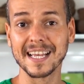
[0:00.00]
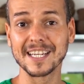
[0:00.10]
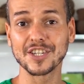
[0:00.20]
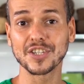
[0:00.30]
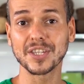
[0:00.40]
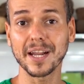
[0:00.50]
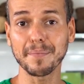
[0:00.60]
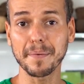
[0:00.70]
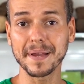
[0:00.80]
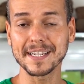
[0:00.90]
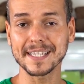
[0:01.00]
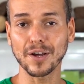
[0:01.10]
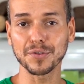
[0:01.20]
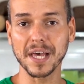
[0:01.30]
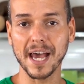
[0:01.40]
extremamente
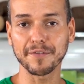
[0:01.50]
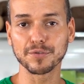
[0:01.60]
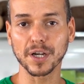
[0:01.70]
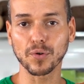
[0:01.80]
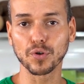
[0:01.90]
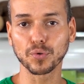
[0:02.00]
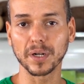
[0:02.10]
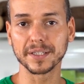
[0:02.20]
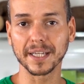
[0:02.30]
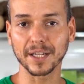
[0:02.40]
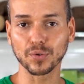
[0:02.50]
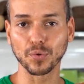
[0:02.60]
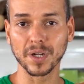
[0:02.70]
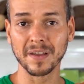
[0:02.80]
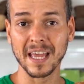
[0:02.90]
saudável de acordo com a
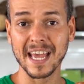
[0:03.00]
literatura,